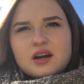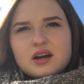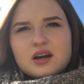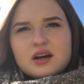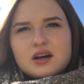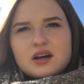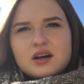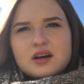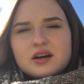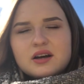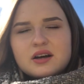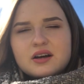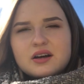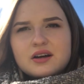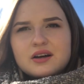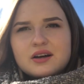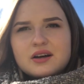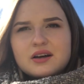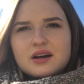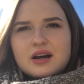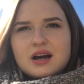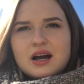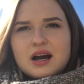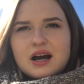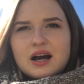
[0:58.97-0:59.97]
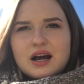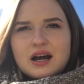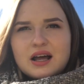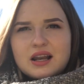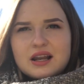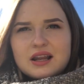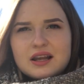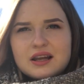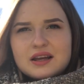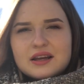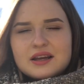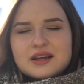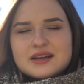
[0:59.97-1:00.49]
E,
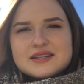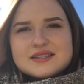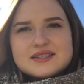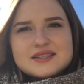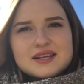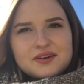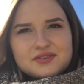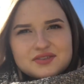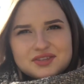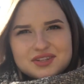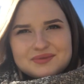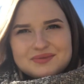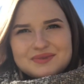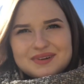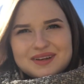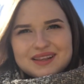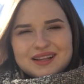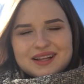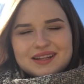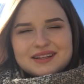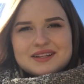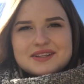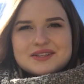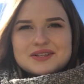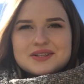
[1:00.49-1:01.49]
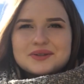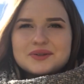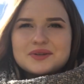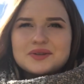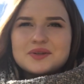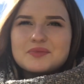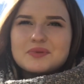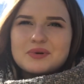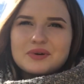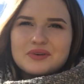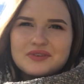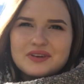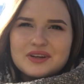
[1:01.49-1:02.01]
ale zawsze ma dla nas tą
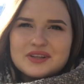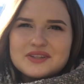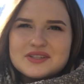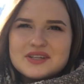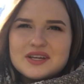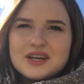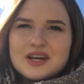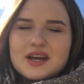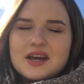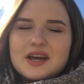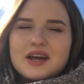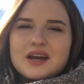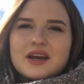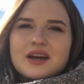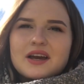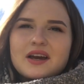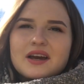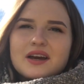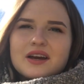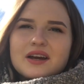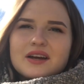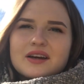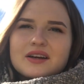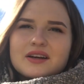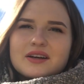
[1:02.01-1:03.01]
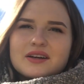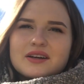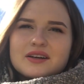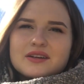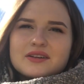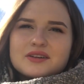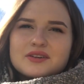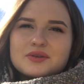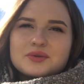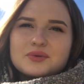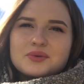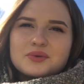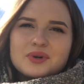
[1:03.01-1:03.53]
odpowiedź,
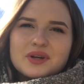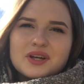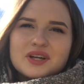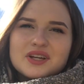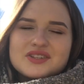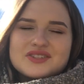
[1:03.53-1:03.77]
której